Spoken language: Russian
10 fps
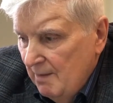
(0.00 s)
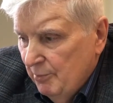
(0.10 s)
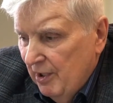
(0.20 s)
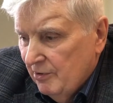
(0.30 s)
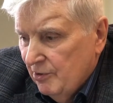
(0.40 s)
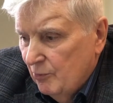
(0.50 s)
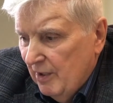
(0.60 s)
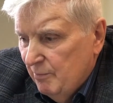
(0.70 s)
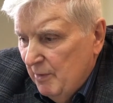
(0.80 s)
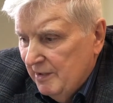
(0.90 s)
произошел
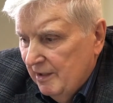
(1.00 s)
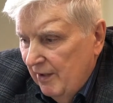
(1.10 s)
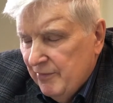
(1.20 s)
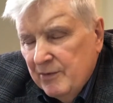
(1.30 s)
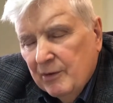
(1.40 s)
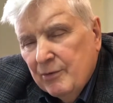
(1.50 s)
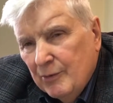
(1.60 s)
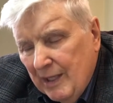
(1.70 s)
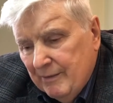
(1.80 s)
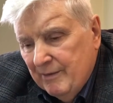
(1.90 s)
распад киевского
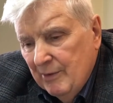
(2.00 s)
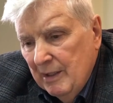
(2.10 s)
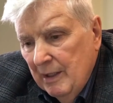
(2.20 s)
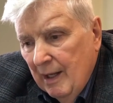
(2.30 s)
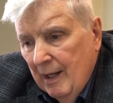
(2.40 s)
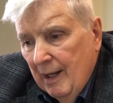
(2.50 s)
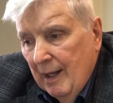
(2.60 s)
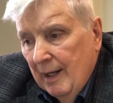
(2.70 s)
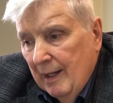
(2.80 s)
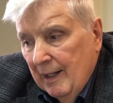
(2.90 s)
государства.
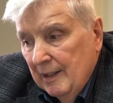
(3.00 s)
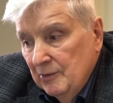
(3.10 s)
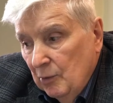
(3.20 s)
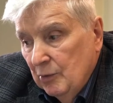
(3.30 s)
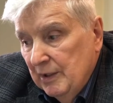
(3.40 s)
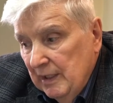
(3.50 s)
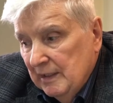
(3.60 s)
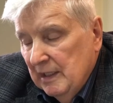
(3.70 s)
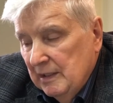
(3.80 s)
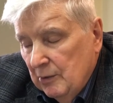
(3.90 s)
Э, ну,
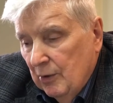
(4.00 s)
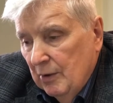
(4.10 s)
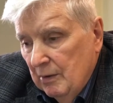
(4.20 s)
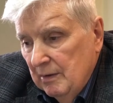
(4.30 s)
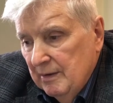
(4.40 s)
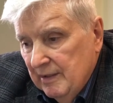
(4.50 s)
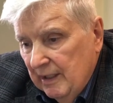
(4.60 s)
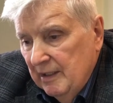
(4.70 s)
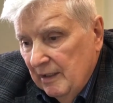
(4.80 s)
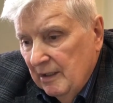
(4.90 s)
где-то до
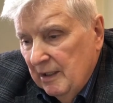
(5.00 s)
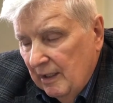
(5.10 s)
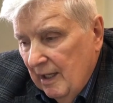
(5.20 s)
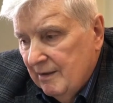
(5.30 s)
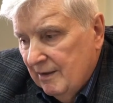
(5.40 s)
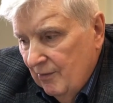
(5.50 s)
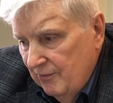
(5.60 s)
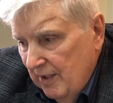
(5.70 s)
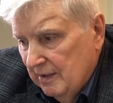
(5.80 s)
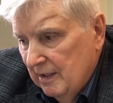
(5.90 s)
середины 13
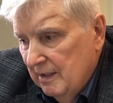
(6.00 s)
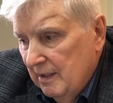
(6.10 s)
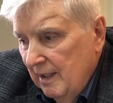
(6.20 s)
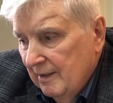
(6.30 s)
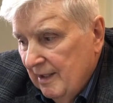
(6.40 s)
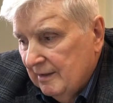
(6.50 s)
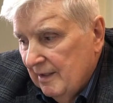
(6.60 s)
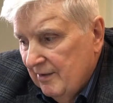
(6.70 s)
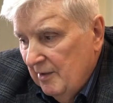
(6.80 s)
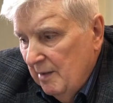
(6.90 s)
века так
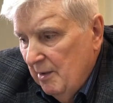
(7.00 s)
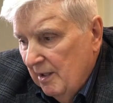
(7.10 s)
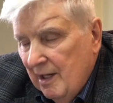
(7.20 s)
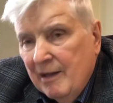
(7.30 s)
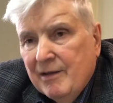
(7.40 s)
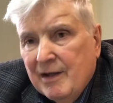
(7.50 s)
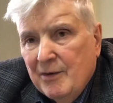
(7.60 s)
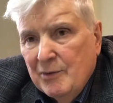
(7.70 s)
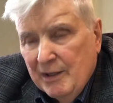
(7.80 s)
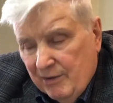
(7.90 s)
называемая
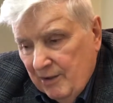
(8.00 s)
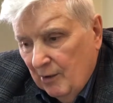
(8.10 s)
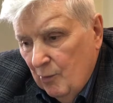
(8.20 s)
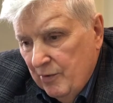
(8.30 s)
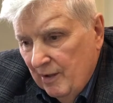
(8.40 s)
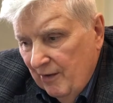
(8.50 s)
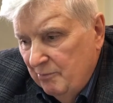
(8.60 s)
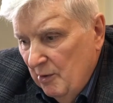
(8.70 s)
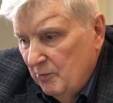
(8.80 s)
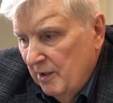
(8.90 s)
Гальцко-Волынская Русь, она
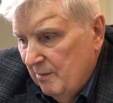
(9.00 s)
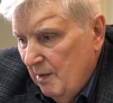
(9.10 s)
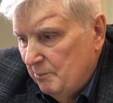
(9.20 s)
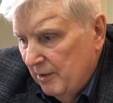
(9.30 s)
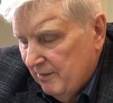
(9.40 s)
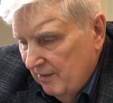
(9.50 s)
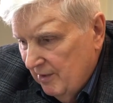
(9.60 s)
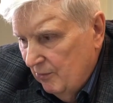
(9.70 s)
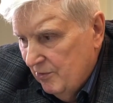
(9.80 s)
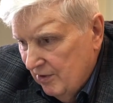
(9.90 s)
вполне себя
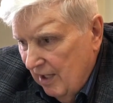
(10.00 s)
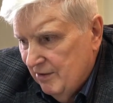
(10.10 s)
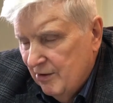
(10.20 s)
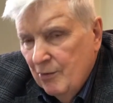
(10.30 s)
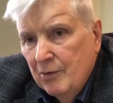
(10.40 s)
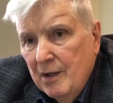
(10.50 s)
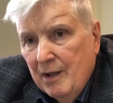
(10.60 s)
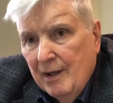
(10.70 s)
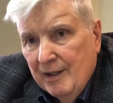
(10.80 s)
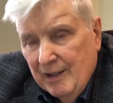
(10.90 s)
признавала частью
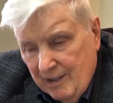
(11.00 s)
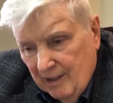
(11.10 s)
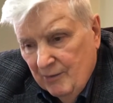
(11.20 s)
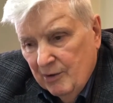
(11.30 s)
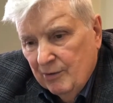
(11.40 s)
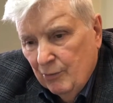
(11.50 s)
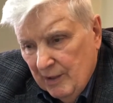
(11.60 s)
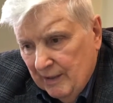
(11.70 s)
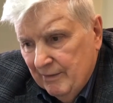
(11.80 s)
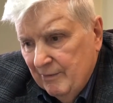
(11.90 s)
единого
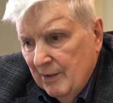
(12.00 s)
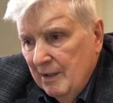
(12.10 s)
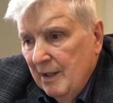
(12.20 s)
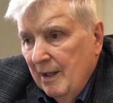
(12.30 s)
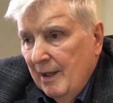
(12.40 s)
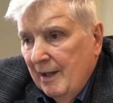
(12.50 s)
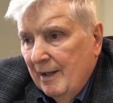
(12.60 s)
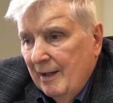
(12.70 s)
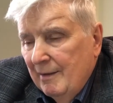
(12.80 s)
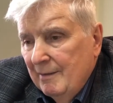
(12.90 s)
государства.
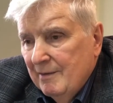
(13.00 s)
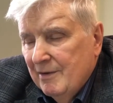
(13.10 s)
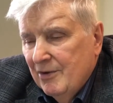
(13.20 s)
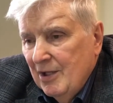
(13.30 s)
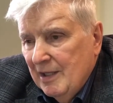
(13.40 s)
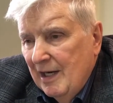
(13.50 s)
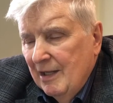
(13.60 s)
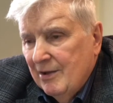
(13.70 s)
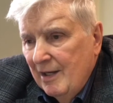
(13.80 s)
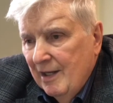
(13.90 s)
Э,
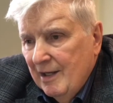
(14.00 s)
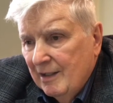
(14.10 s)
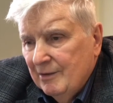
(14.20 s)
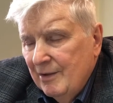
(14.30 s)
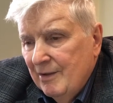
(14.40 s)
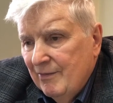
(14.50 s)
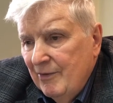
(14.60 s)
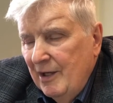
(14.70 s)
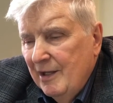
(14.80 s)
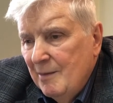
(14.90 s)
считались они как-то и с
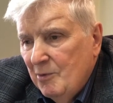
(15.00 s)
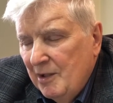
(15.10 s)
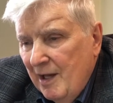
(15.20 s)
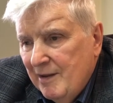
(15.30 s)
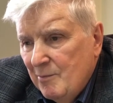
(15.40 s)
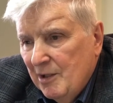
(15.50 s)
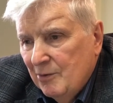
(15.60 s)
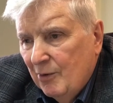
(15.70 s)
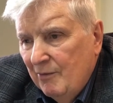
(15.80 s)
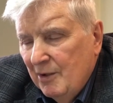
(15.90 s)
великим князем,
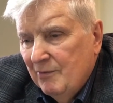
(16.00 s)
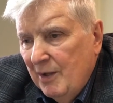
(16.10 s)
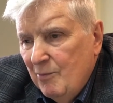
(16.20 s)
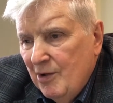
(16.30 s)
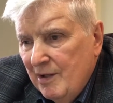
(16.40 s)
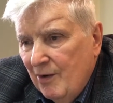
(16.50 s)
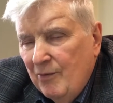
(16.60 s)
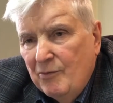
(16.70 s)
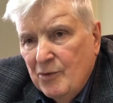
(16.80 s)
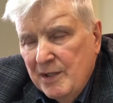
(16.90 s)
который в это время сидел
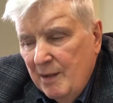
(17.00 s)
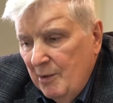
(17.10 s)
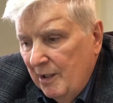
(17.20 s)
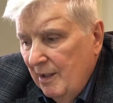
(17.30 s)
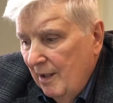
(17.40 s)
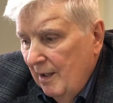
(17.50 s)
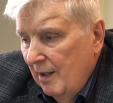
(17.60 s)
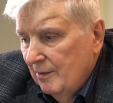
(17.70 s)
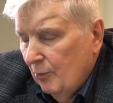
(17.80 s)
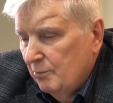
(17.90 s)
во Владимире.
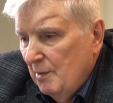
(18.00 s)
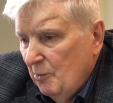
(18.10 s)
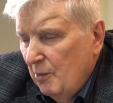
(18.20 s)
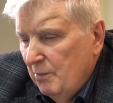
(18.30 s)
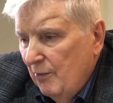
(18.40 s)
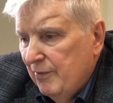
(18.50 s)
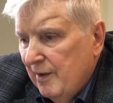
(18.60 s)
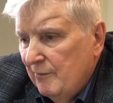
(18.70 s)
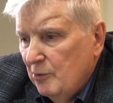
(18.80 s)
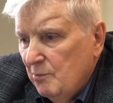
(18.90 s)
Тут, по-моему, был
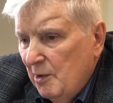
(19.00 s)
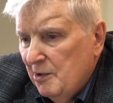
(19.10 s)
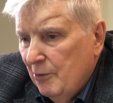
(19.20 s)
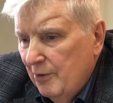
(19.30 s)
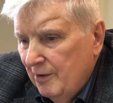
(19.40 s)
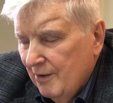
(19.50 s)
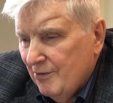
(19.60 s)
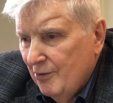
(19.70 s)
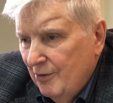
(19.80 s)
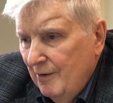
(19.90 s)
все вот Большое
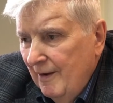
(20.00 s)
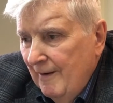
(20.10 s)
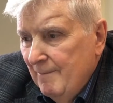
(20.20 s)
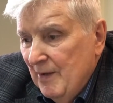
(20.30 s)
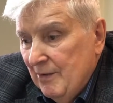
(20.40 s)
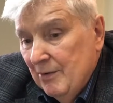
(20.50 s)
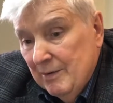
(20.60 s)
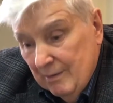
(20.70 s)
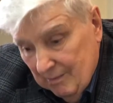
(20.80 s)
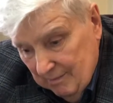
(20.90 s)
Гнездо.
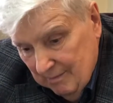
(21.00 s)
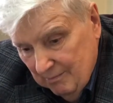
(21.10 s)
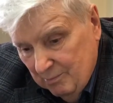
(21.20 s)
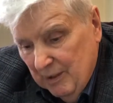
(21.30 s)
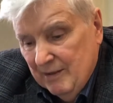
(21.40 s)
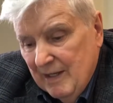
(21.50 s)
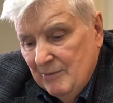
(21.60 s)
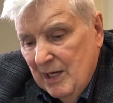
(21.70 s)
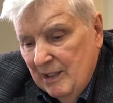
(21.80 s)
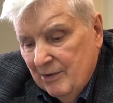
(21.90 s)
Значит, э,
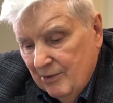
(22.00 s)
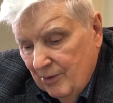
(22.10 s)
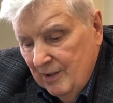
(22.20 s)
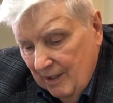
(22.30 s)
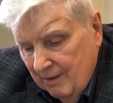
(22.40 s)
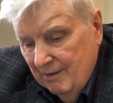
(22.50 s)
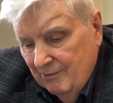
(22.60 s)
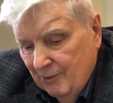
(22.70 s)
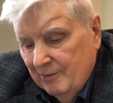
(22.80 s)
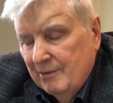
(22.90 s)
признавали, что они,
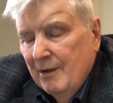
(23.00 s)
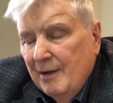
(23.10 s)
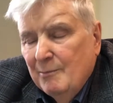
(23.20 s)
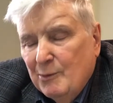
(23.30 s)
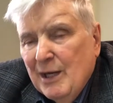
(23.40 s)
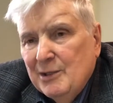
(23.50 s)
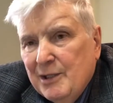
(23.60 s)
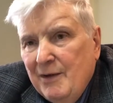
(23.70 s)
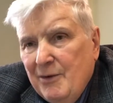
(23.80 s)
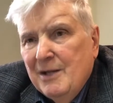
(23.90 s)
вот,
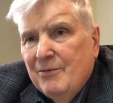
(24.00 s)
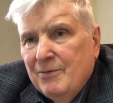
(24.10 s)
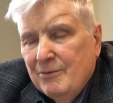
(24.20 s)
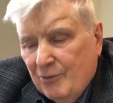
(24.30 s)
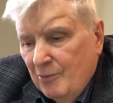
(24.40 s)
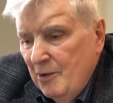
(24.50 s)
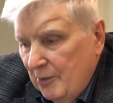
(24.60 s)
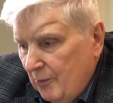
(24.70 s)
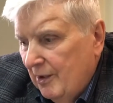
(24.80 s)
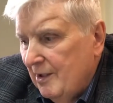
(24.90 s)
младший ведь дома
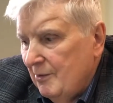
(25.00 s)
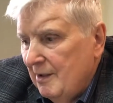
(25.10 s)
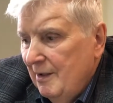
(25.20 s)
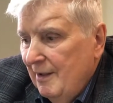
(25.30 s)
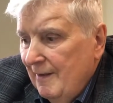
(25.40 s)
Рюрикова,